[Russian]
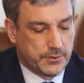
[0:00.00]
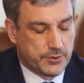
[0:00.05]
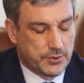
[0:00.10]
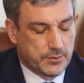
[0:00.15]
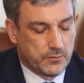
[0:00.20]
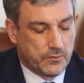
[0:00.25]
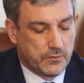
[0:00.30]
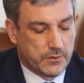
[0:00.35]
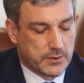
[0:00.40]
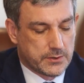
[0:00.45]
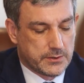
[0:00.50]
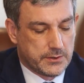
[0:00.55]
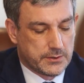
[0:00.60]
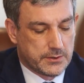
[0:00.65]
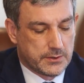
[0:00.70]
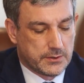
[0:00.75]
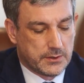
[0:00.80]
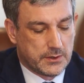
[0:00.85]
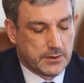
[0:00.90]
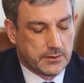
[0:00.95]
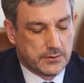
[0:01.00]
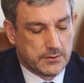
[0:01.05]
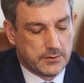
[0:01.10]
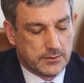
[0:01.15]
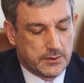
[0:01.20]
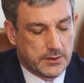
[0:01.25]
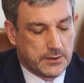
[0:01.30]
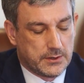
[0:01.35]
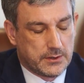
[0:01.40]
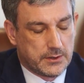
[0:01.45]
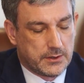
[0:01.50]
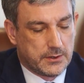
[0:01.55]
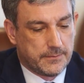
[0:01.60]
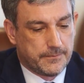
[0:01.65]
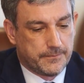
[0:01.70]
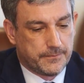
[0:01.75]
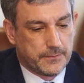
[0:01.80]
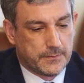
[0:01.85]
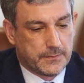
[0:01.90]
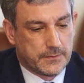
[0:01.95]
почему выросла цена? Это
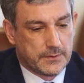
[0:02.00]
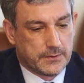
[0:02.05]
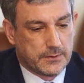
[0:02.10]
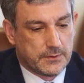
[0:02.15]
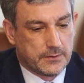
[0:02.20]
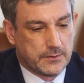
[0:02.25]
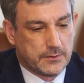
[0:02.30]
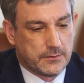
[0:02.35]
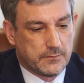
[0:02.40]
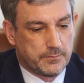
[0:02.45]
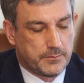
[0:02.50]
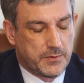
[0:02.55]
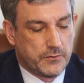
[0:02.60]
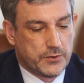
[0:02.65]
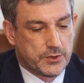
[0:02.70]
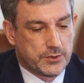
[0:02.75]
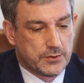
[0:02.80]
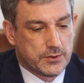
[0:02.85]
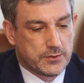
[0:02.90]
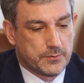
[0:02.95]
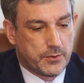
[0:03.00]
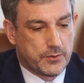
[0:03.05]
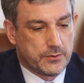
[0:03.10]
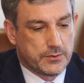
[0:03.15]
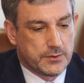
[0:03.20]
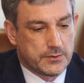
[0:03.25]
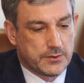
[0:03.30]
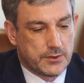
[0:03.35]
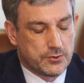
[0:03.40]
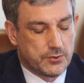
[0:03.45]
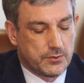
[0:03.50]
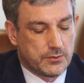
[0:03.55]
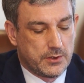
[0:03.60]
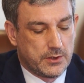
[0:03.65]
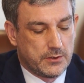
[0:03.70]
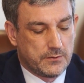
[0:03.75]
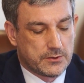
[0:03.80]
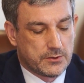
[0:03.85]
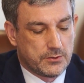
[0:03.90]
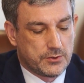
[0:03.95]
э, повышенный спрос за счет
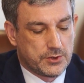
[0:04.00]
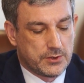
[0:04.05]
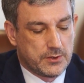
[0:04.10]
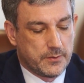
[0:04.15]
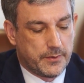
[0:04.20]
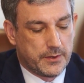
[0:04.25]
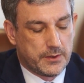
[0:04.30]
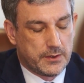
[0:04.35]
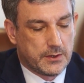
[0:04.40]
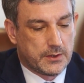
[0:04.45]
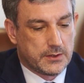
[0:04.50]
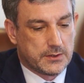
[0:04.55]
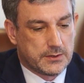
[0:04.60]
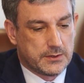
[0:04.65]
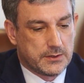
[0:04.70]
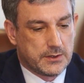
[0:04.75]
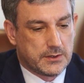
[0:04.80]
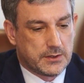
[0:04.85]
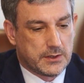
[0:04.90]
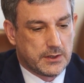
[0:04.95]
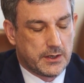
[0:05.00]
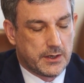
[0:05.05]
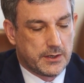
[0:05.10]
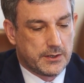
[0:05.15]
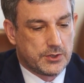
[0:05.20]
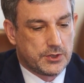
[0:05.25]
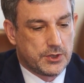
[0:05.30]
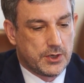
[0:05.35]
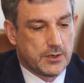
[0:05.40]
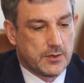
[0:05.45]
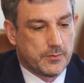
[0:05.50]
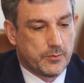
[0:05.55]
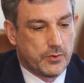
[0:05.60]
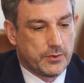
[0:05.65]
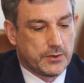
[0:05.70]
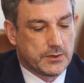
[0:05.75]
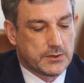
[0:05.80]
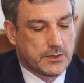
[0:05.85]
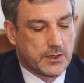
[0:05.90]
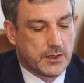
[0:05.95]
дальневосточной ипотеки, это ограничение по
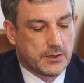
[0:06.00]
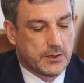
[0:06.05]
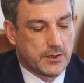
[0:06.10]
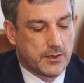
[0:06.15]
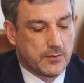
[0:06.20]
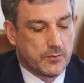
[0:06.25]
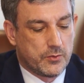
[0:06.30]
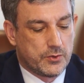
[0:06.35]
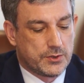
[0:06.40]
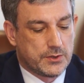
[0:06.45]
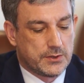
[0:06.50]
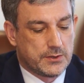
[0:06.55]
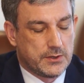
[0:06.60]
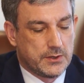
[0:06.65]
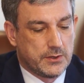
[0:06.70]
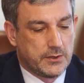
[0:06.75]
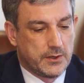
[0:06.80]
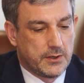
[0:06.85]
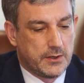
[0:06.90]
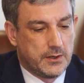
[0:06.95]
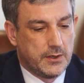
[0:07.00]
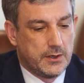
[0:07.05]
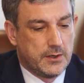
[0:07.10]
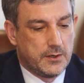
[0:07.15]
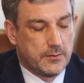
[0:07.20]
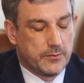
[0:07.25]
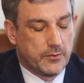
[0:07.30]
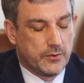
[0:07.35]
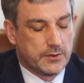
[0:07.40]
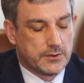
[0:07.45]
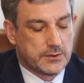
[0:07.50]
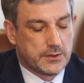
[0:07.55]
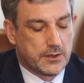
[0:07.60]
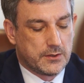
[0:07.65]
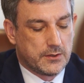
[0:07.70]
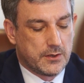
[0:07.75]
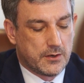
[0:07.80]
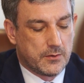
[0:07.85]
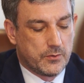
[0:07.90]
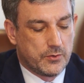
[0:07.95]
иностранной рабочей силе, по
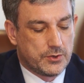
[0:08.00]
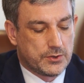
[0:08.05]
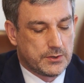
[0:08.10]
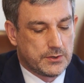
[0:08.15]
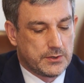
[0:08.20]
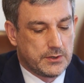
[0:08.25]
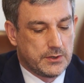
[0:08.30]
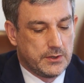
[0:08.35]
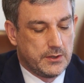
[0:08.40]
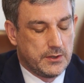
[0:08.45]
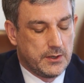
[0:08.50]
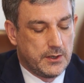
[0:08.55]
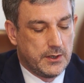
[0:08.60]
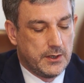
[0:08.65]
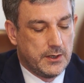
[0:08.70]
иностранной рабочей силе